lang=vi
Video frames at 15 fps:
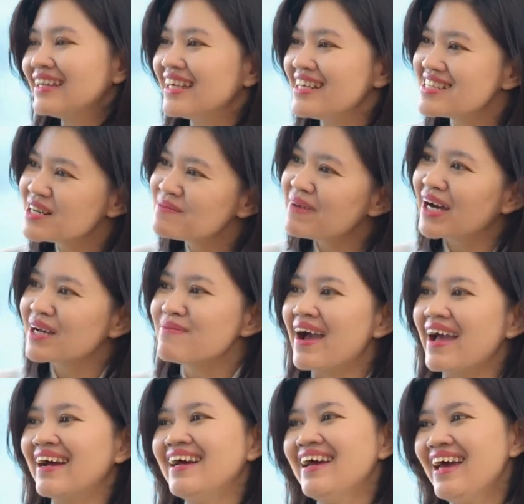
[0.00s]
thì xin mời
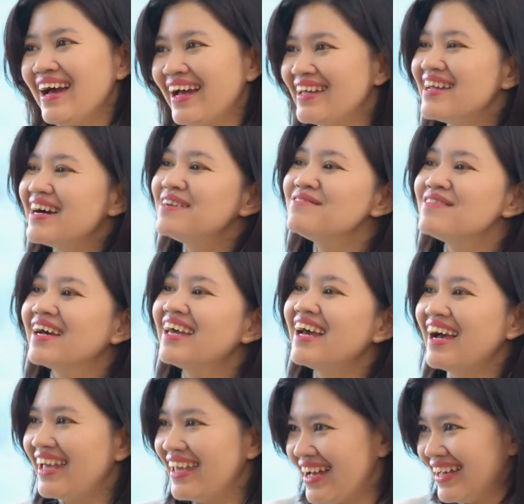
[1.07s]
bạn hãy đến với
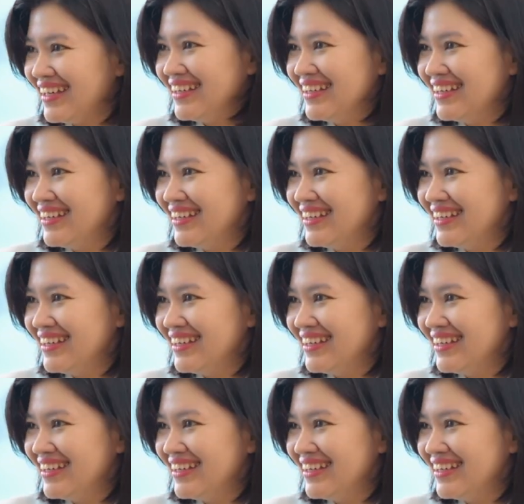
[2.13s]
a i a.